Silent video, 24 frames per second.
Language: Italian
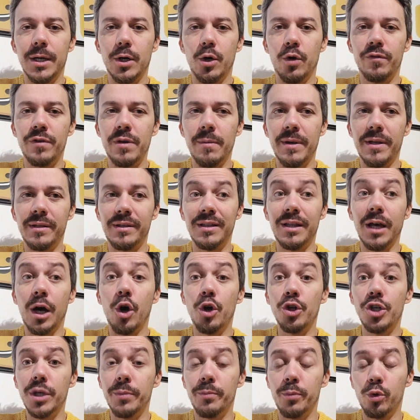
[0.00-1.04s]
ovviamente da
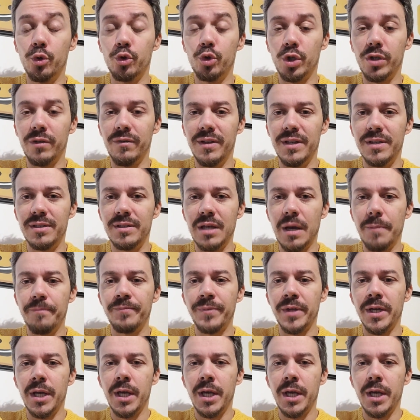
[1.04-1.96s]
ogni punto di vista.